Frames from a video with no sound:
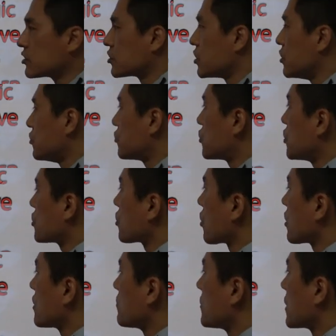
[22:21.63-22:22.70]

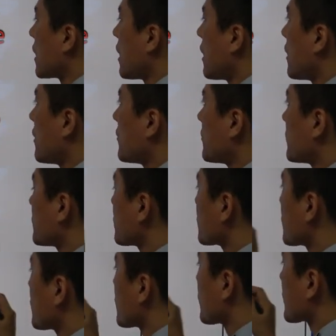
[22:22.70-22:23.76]
진취적인입니다.
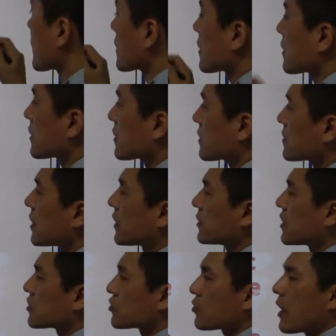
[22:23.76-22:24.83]
자,
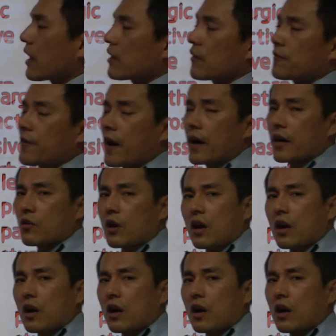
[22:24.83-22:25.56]
disqualify.